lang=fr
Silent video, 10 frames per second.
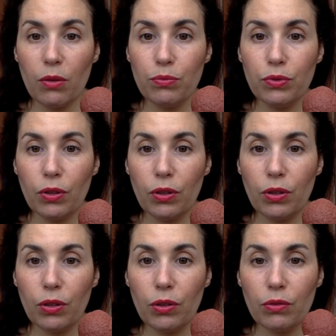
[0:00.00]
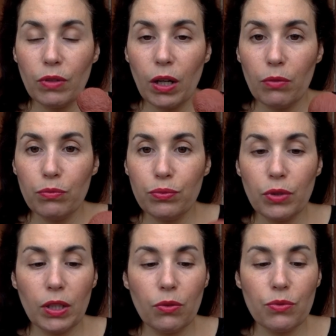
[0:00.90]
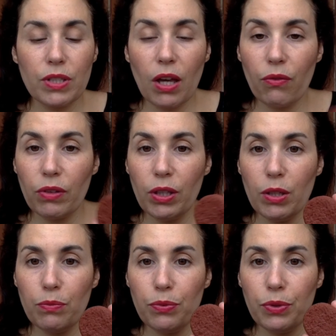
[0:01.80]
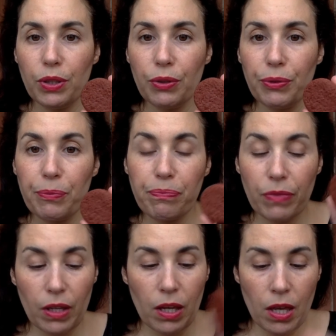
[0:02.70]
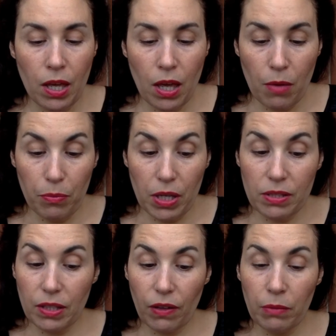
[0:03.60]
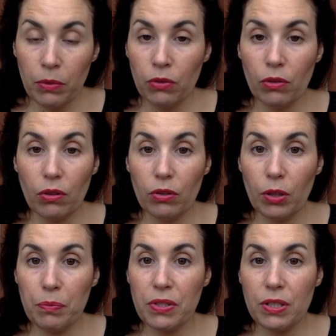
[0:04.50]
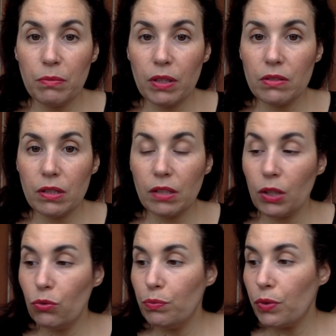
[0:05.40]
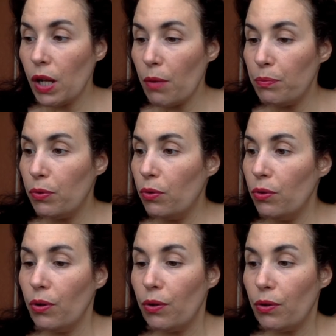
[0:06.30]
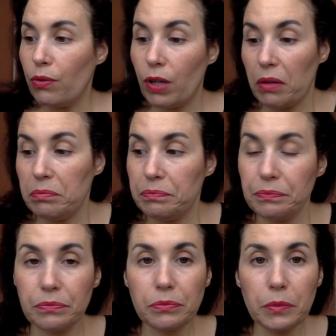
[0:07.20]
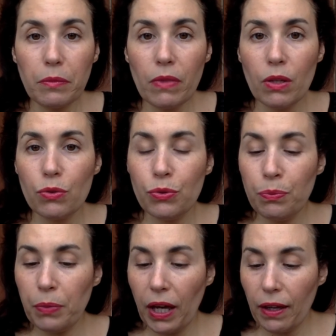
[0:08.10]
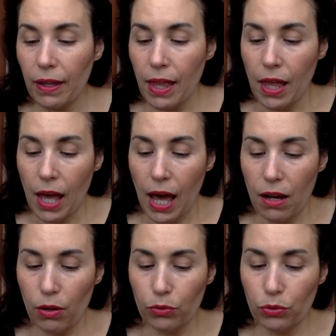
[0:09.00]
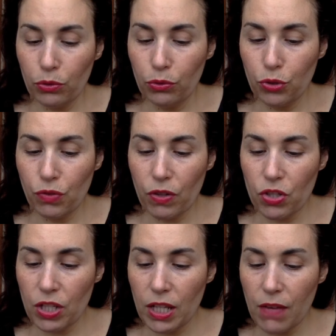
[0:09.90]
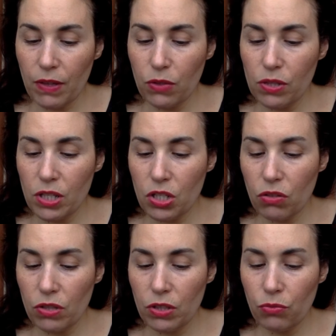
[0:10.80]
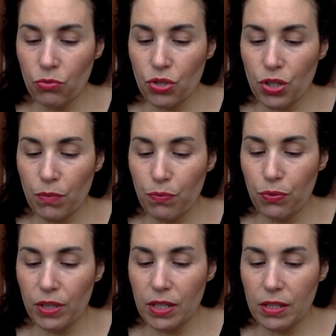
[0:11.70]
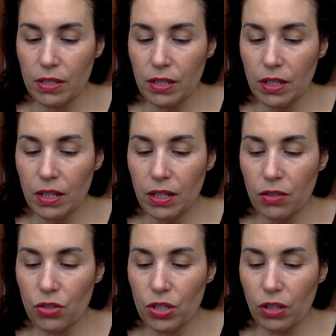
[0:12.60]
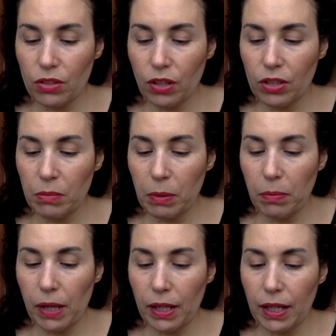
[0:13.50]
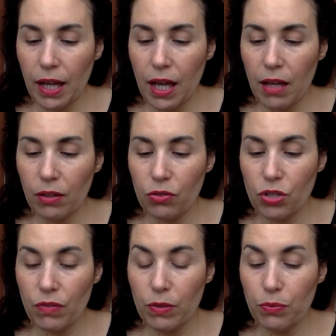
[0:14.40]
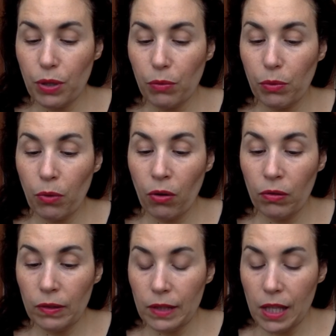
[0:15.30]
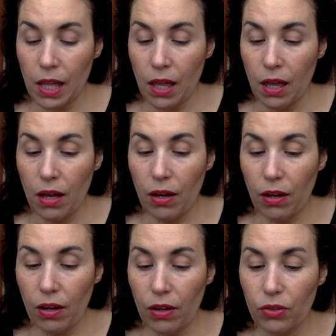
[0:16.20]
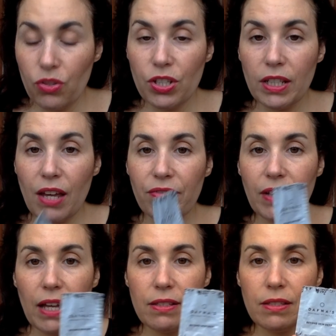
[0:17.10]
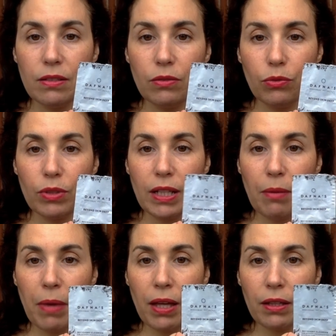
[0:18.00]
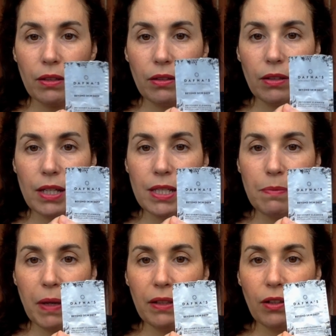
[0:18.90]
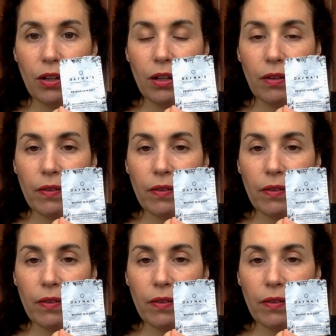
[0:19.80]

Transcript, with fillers: hein, pour, voilà, pour les conserver. Et puis, mais c'est vraiment topissime. Hein. C'est très doux pour la peau. voilà. Super. Alors, du coup, je vais enchaîner avec deux échantillons que j'ai pu tester, que j'ai ressorti de mes placards, que j'avais depuis un moment, euh, de chez Daphnas, donc la marque euh, espagnole.